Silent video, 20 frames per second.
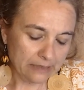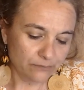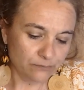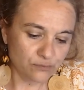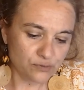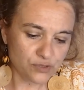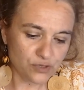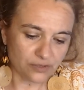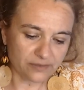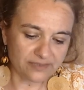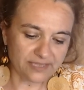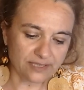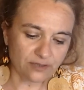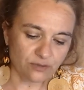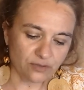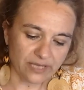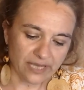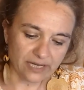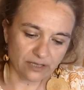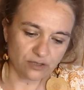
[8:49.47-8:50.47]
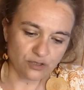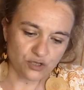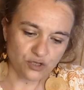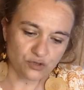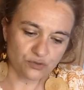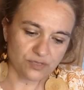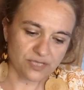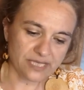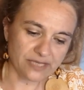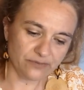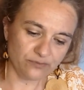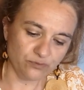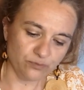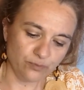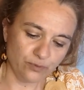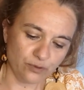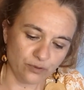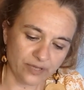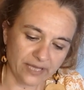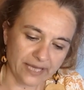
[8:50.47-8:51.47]
Vous sortez de quelque chose qui vous
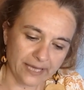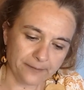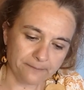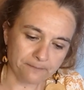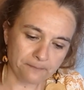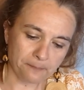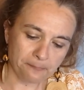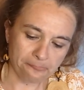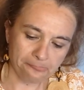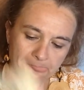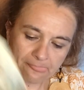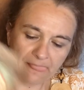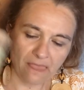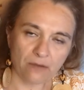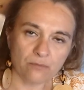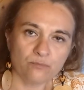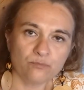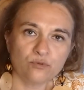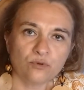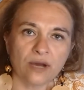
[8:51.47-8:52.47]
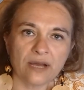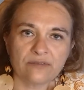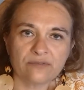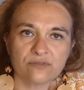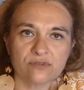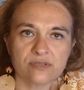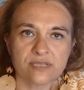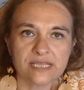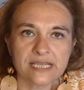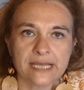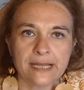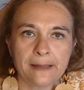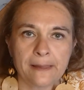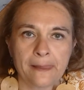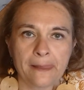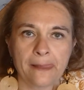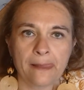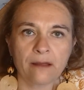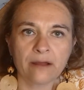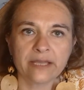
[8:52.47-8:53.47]
bloquait pour avancer.
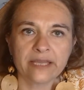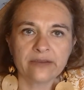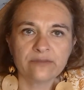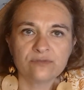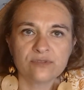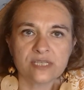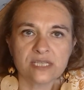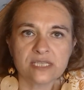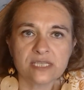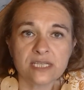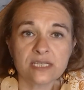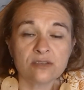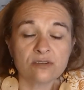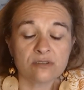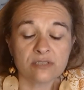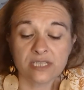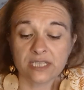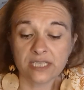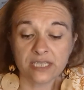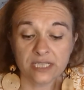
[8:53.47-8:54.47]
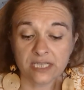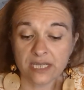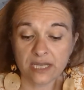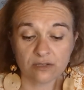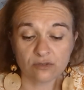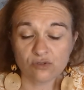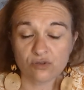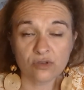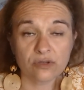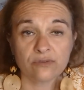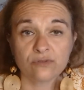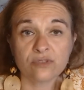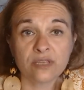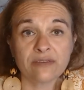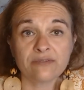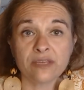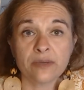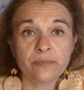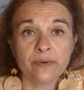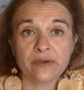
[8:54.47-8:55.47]
Vous voyez, vous étiez dans le déni, un truc que vous
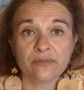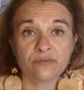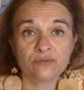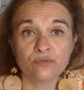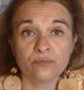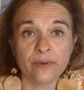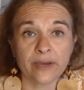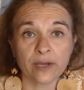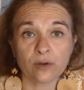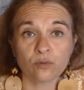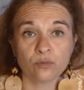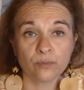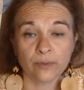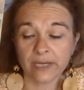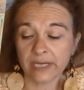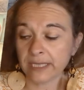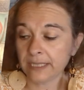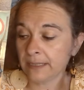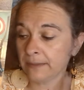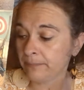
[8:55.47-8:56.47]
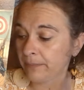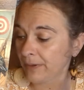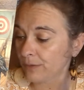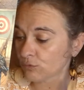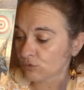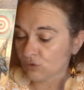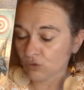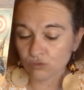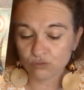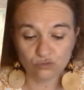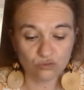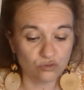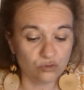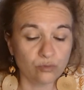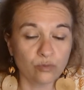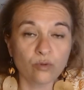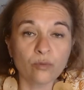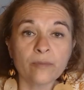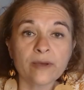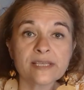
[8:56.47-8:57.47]
n'aviez pas vu, pas compris, pas entendu.
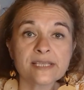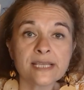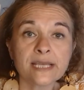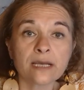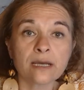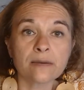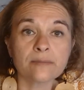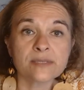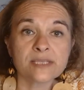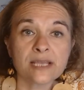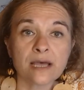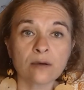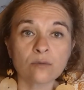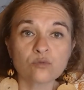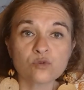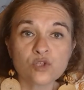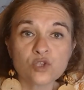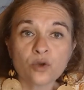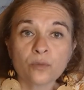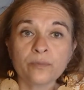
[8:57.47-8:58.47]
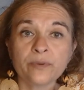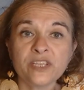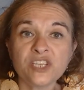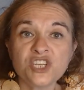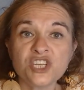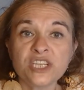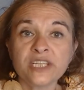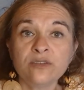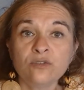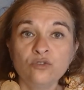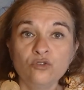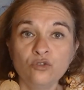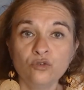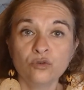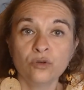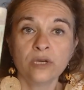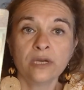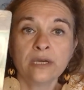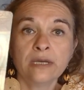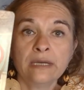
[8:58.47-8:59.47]
Bon, bah c'est comme ça, on s'empêchait de.
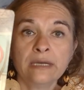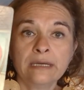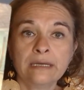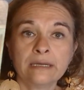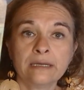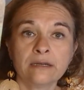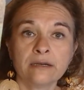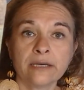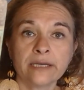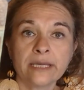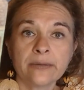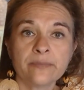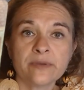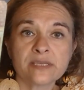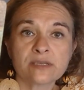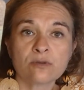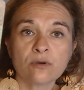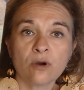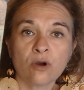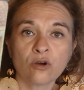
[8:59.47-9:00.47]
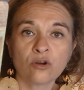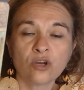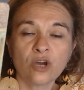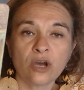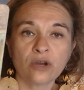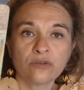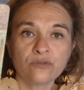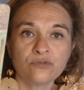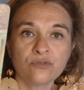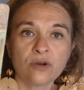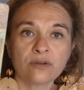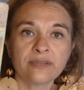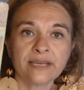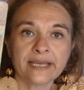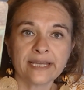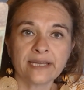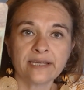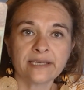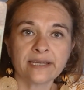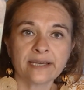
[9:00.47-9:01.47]
Vous voyez, parce que encore une fois, on a
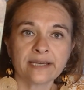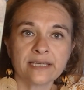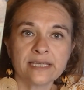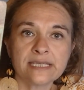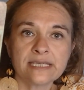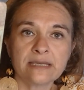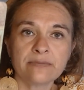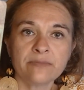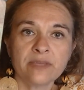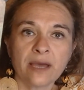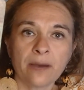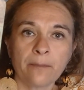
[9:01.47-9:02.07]
quelqu'un qui s'est mis